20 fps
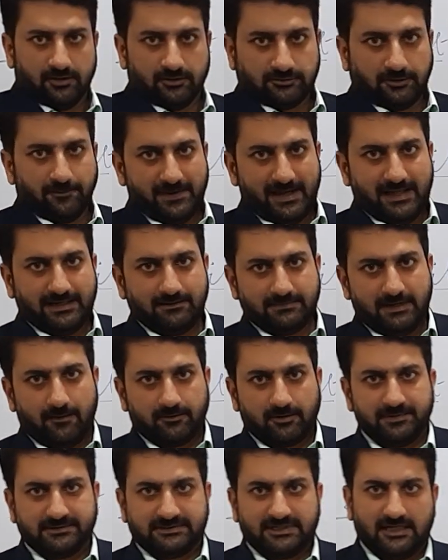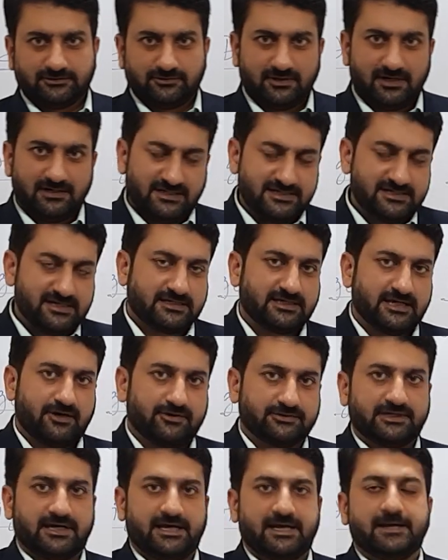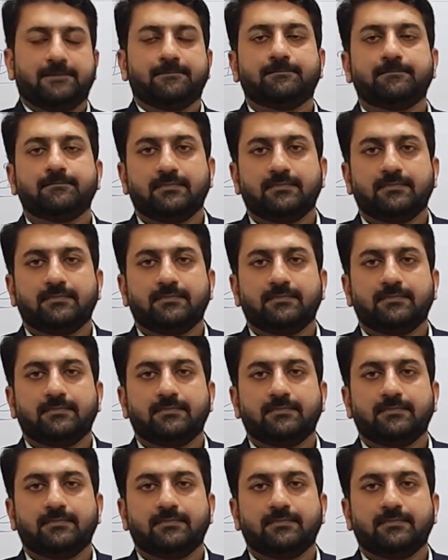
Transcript: तो पहले मैं आपको बताता हूँ कि डिजिट क्या होता है